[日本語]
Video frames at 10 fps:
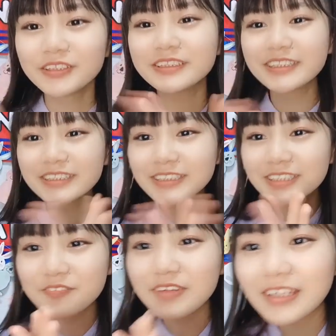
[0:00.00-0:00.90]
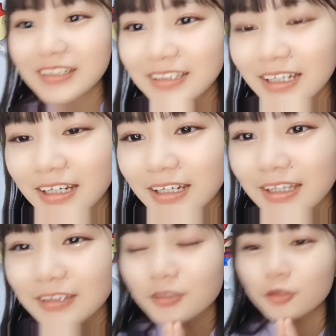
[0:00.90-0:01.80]
ちいきちメタルタ、
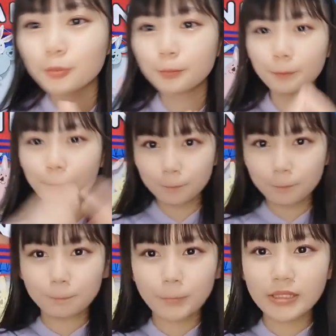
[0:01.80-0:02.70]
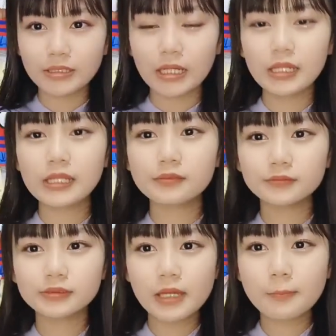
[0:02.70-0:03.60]
えっと、パンダありがとう
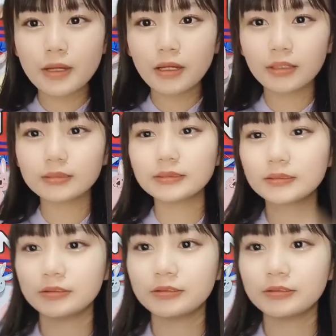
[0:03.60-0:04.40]
ございます